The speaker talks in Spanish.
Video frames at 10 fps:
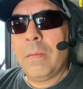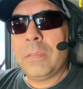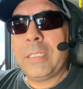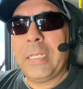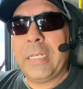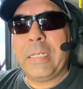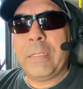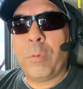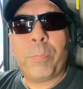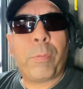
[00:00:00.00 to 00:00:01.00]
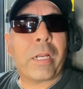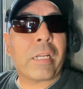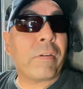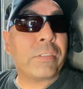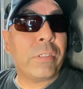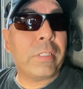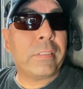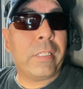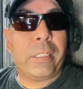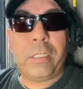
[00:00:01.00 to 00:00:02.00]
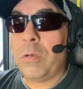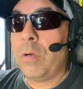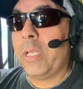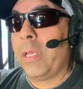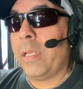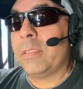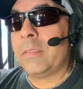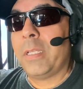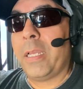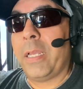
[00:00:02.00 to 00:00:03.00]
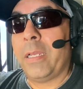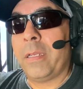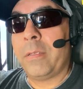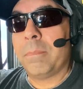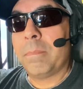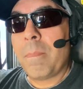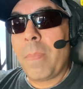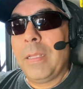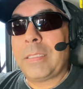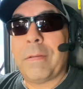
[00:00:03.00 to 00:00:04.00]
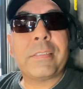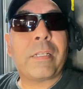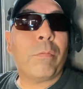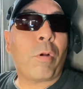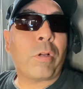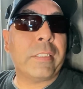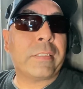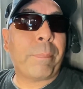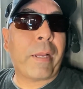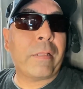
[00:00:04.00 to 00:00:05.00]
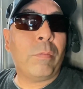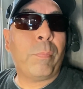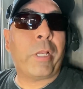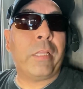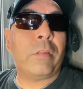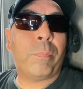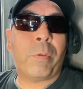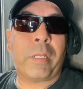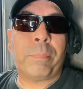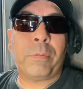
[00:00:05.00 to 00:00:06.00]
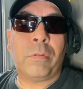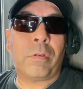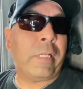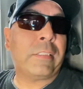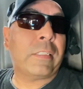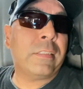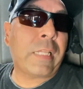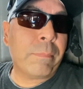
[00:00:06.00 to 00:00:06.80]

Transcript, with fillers: Si voy por las refacciones y les digo, oye, este, eh, sabes que los brokers están pagando un poquito porque pues los rates así están